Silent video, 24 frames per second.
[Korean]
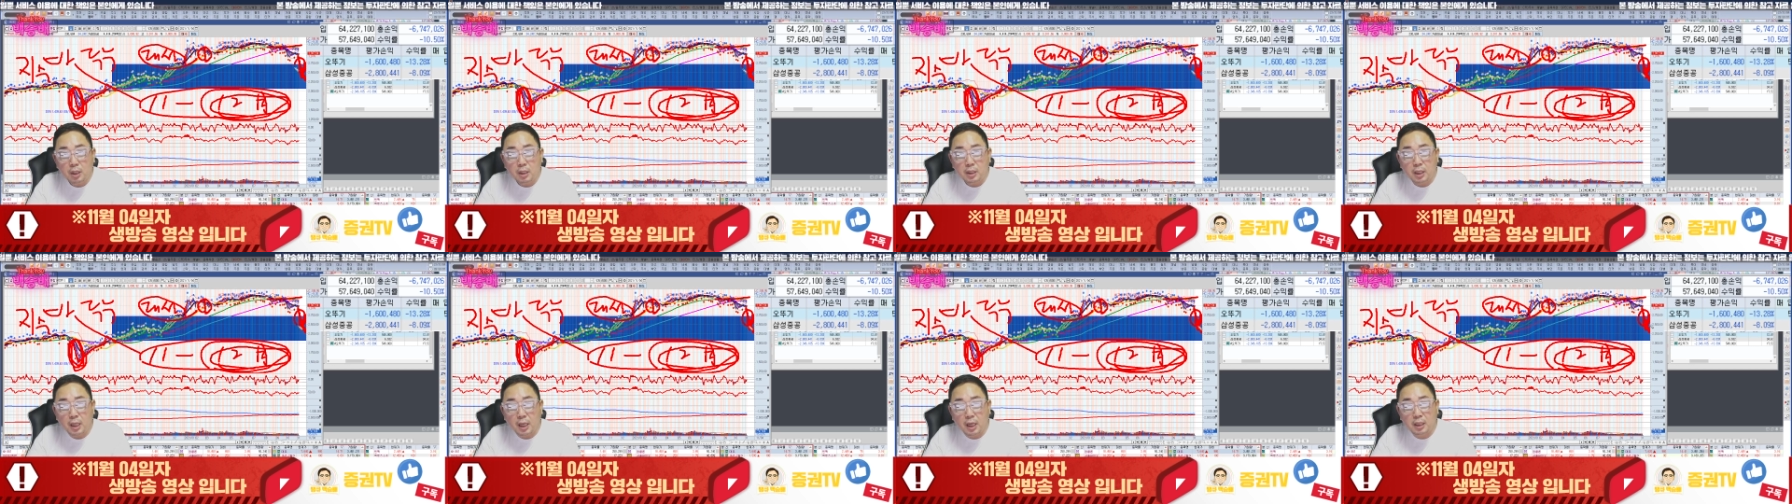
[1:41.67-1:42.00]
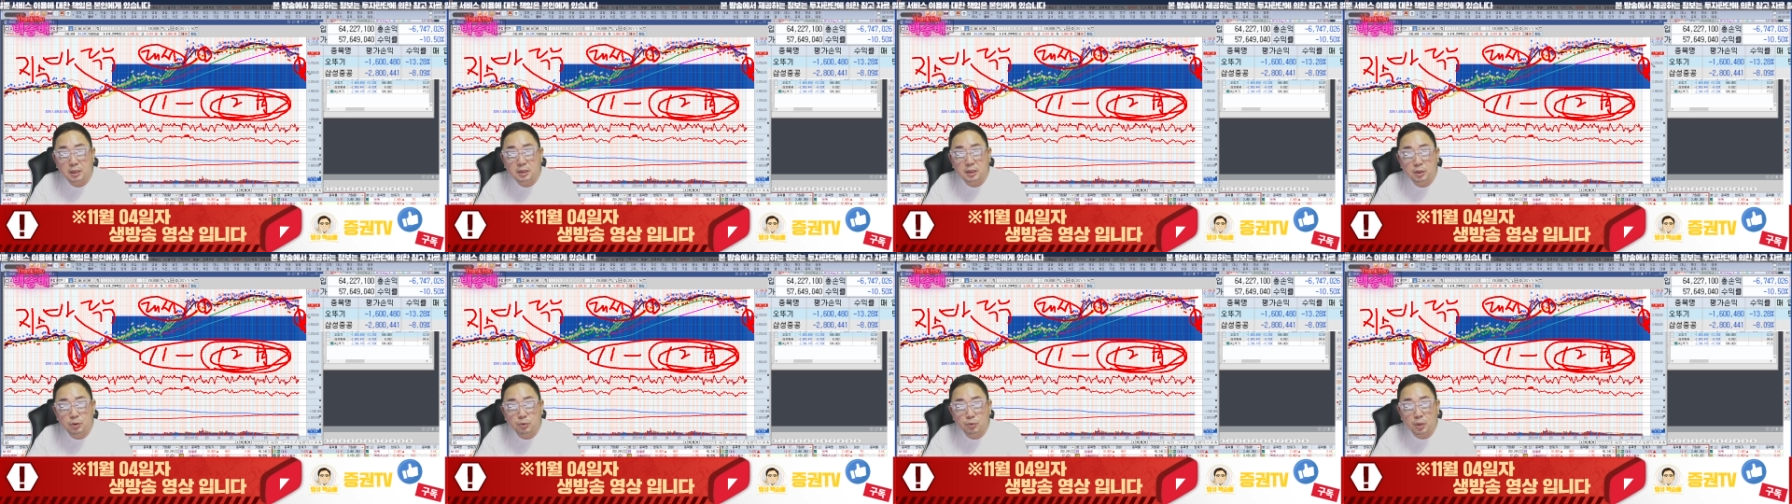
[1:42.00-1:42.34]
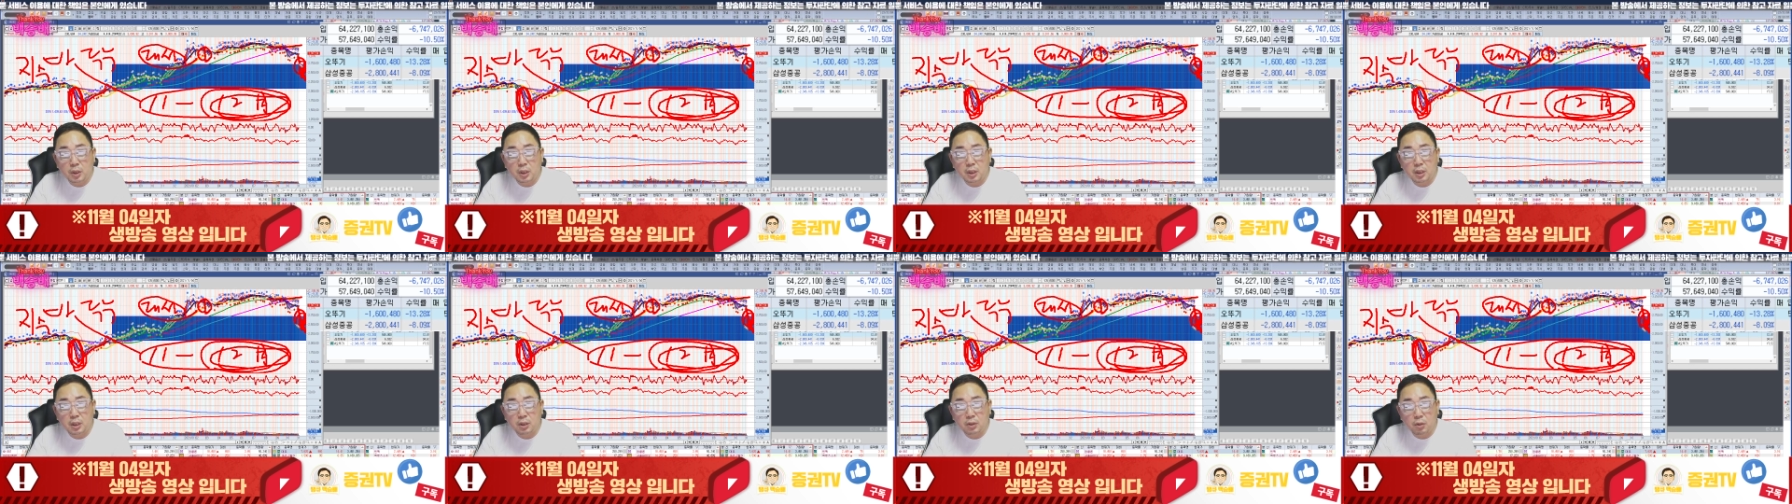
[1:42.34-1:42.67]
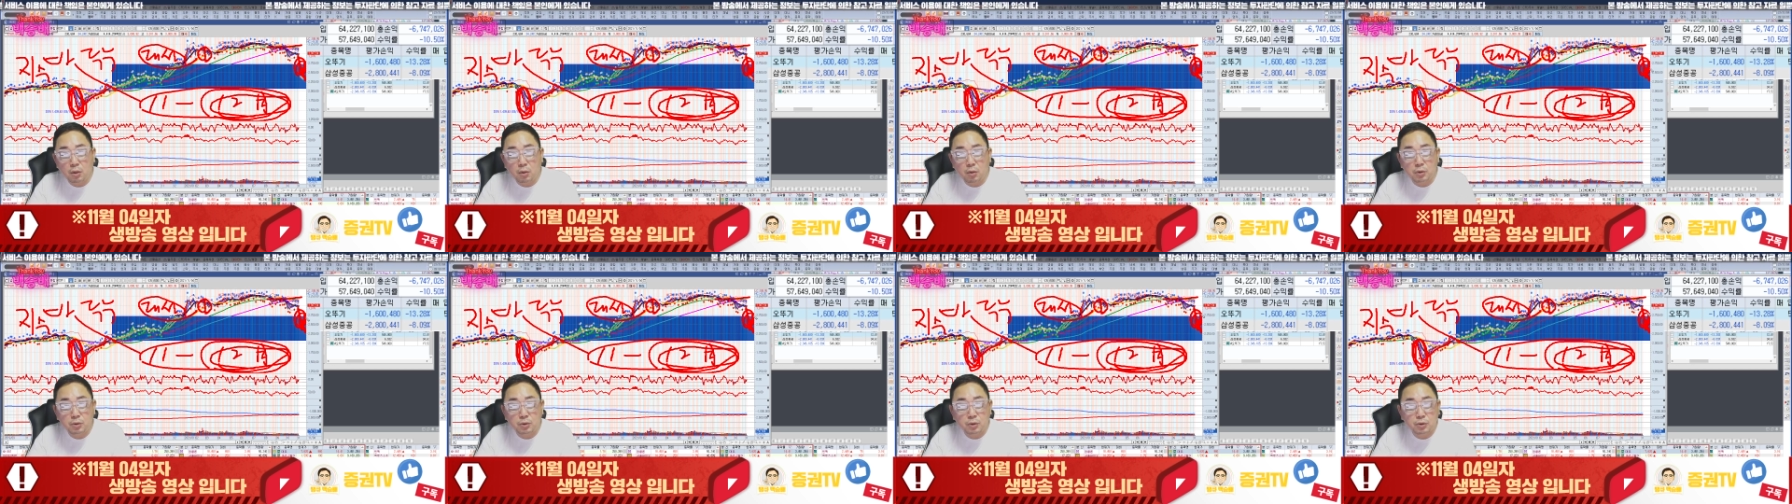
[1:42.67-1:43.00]
얘가 지수가 이렇게
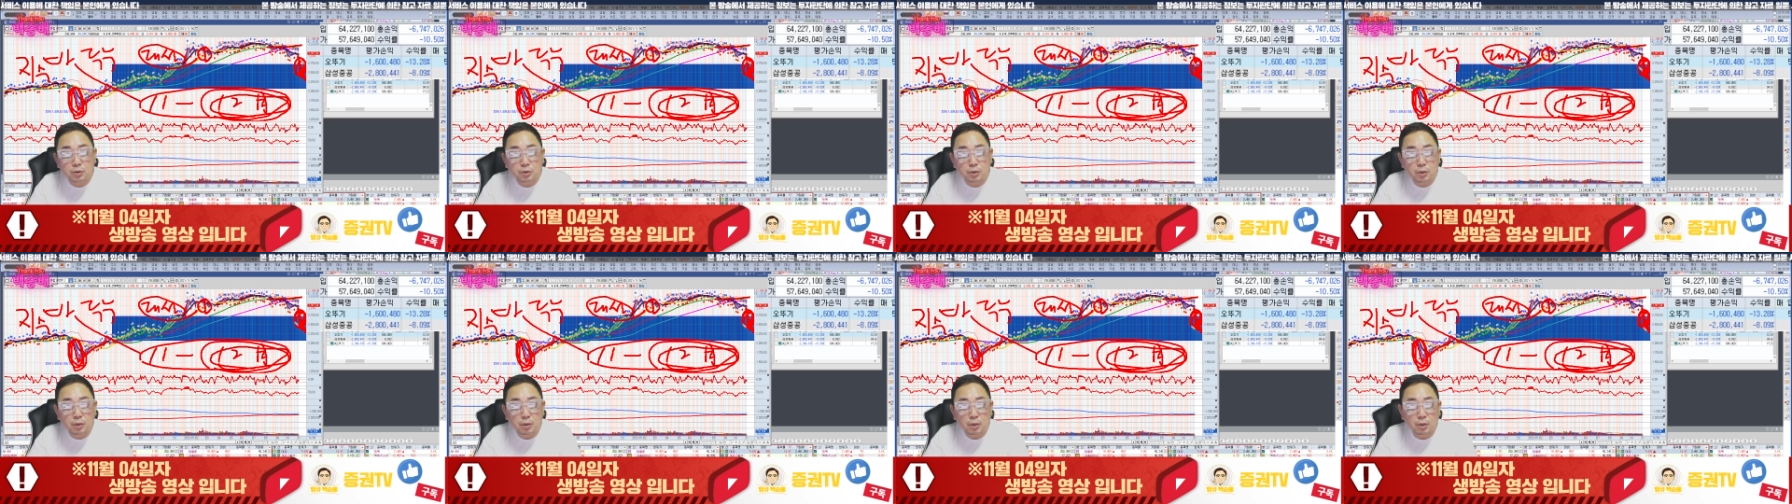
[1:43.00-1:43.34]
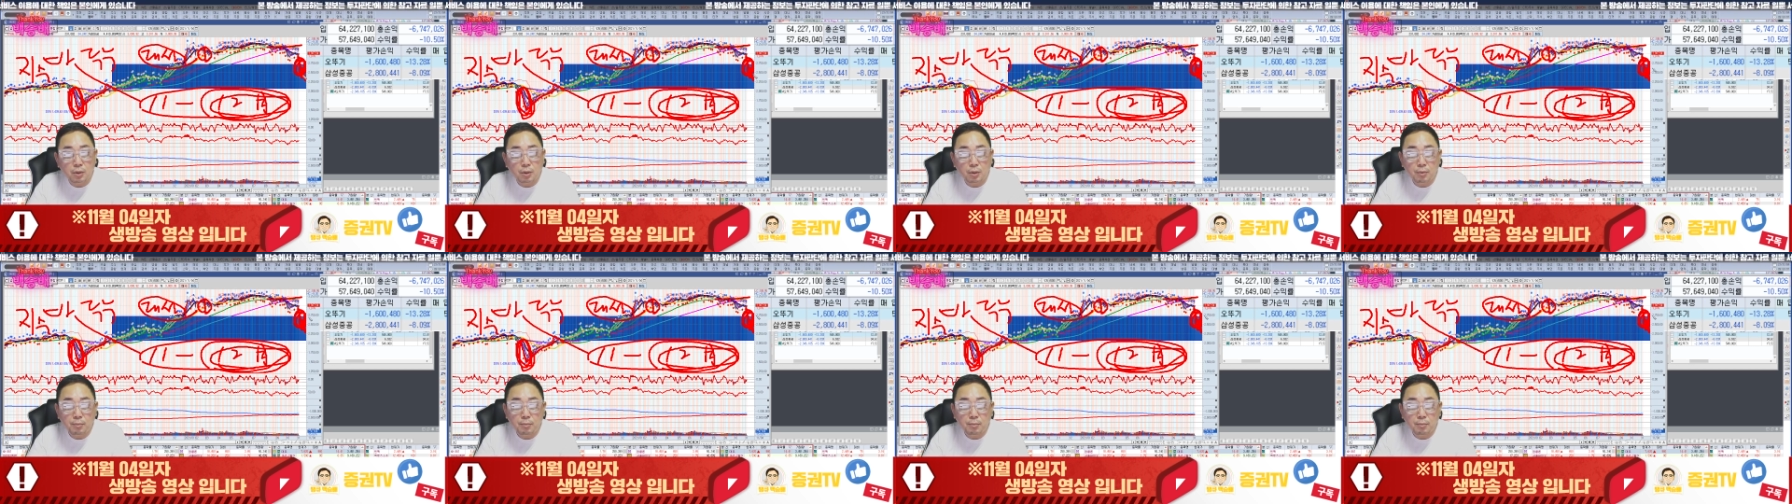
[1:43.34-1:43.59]
떨어졌어.